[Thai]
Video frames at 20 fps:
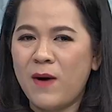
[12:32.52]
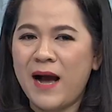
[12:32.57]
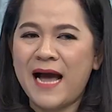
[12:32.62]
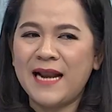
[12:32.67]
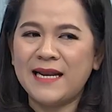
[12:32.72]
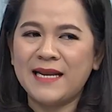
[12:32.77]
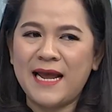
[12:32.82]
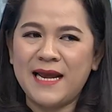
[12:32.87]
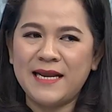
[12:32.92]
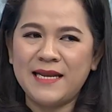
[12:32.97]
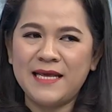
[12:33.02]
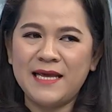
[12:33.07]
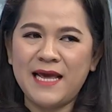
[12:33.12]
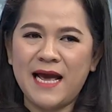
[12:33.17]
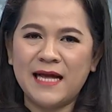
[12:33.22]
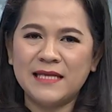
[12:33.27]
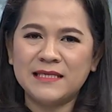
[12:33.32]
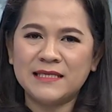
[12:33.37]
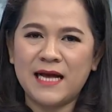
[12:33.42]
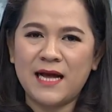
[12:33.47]
อว่าอันไหนที่
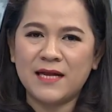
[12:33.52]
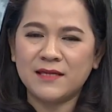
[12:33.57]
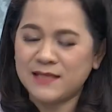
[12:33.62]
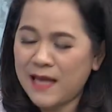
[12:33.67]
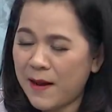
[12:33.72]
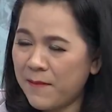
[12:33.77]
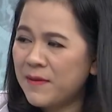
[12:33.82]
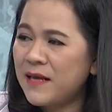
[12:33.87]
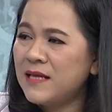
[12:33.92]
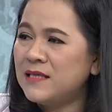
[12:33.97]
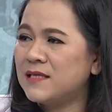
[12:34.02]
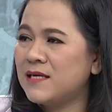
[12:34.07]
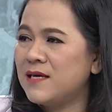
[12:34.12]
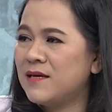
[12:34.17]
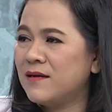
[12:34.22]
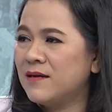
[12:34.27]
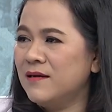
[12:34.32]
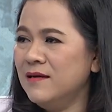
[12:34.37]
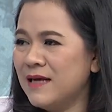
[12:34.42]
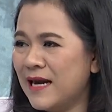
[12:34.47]
อาจจะทำได้จริ
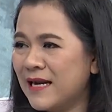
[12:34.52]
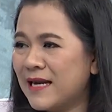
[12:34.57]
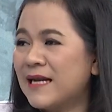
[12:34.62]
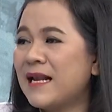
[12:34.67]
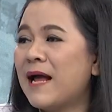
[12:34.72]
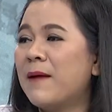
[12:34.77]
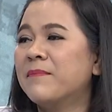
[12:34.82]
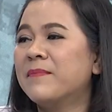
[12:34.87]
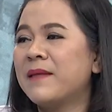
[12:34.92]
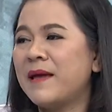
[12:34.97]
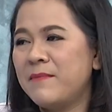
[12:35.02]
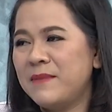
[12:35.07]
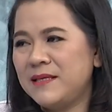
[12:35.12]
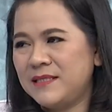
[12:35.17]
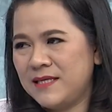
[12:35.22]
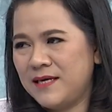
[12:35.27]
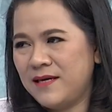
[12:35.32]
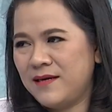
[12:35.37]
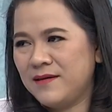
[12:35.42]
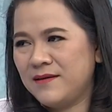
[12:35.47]
งรอันไหนทำได้ไม่
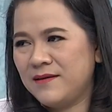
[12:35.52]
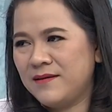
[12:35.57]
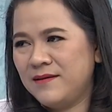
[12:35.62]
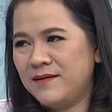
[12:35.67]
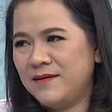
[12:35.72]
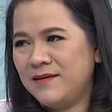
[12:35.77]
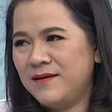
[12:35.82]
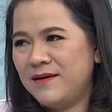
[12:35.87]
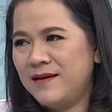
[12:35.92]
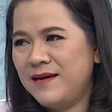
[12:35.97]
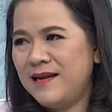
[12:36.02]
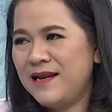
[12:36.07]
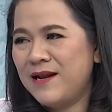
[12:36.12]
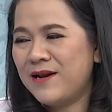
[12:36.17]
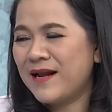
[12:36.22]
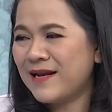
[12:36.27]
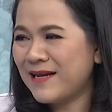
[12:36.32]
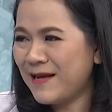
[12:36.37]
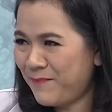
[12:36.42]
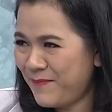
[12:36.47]
จริง แล้
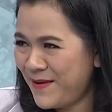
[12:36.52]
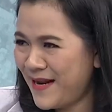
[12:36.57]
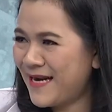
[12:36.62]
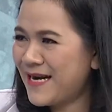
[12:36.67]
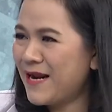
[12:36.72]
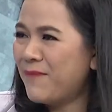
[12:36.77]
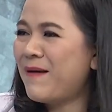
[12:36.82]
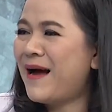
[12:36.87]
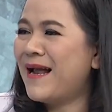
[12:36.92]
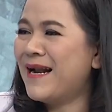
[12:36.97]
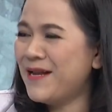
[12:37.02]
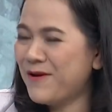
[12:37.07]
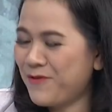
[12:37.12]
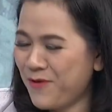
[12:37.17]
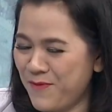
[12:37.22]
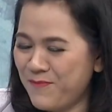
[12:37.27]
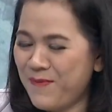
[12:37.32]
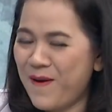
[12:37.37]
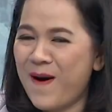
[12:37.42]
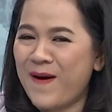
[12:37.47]
วถ้าเกิดเปลี่ยนรัฐบาลที่
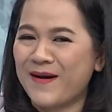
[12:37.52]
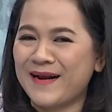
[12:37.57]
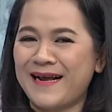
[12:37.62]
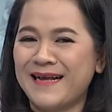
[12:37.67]
คุณบอก